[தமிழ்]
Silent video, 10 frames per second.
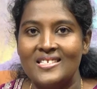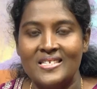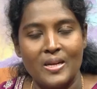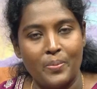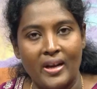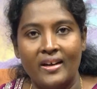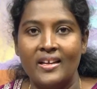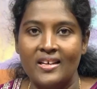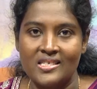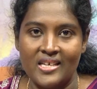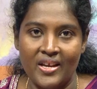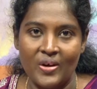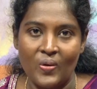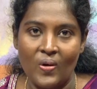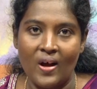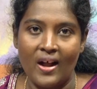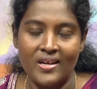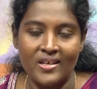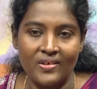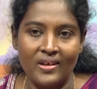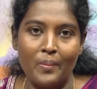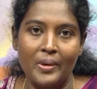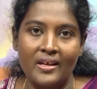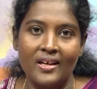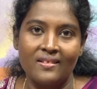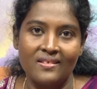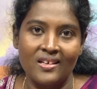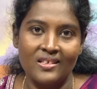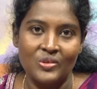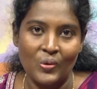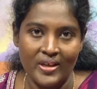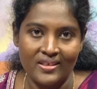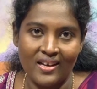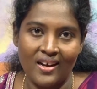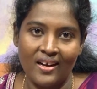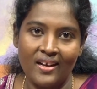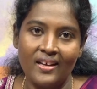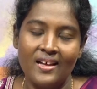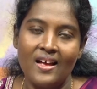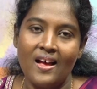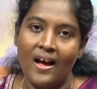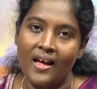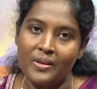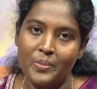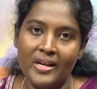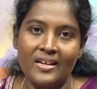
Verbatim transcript: சின்ன பிள்ளைங்க நீங்கள் செய்யணும் ஆண்டவர் நம்மளுக்கு அதுதான் சொல்லித்தராங்க அதன்படி